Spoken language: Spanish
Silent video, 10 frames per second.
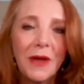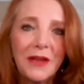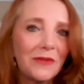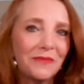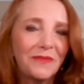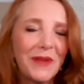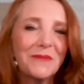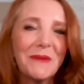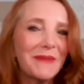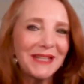bueno,
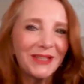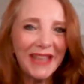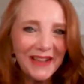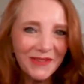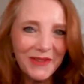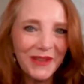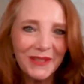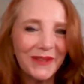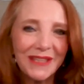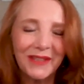pero me pareció tan
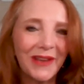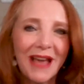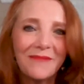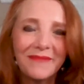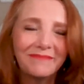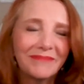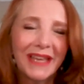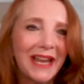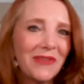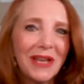curioso eso.
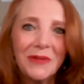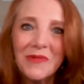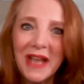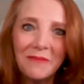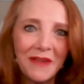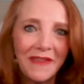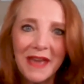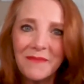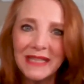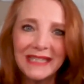creo que nunca me
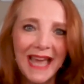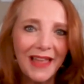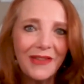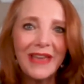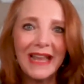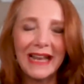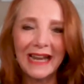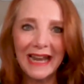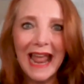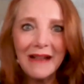había pasado
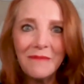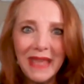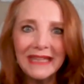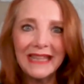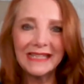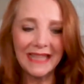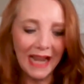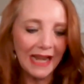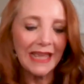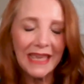el realmente
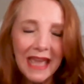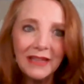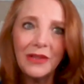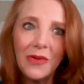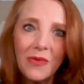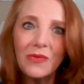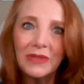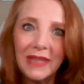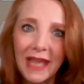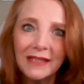estar leyendo
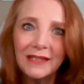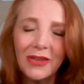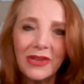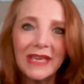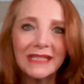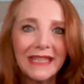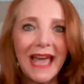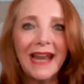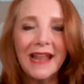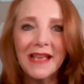un texto y
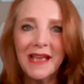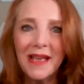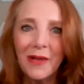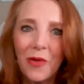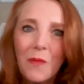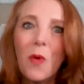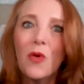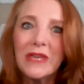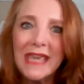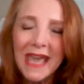estar como
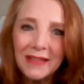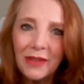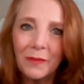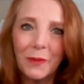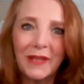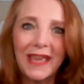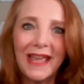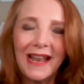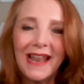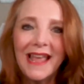oyendo,
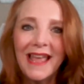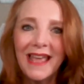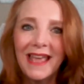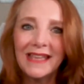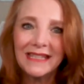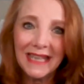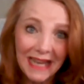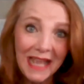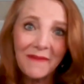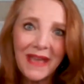porque él
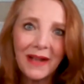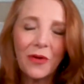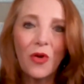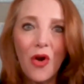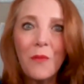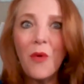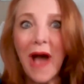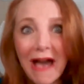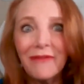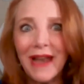escribe como
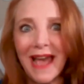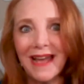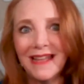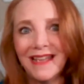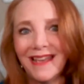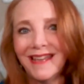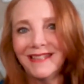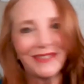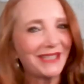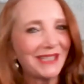habla.
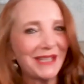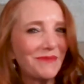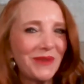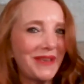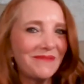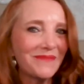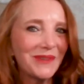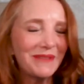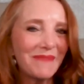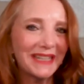Entonces es muy,
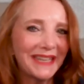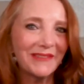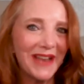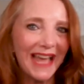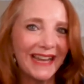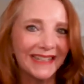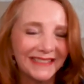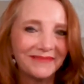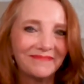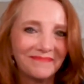muy particular.